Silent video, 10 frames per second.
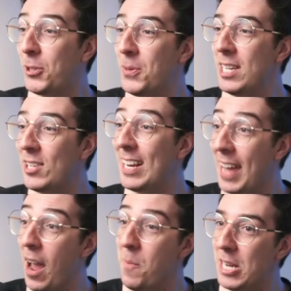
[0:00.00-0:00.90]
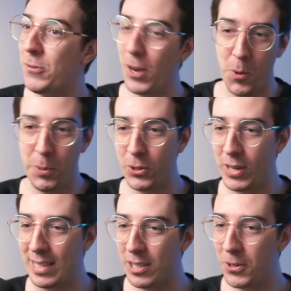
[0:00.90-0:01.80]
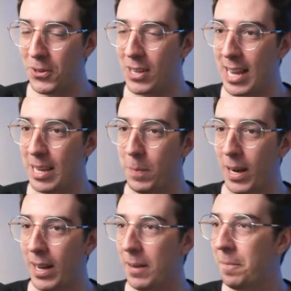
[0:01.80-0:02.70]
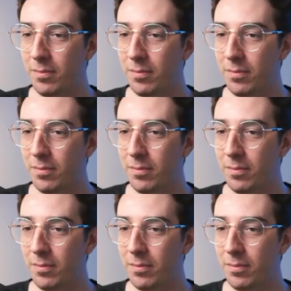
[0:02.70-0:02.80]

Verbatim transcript: twist, ele realmente falou português. Deixa eu colocar aqui pra,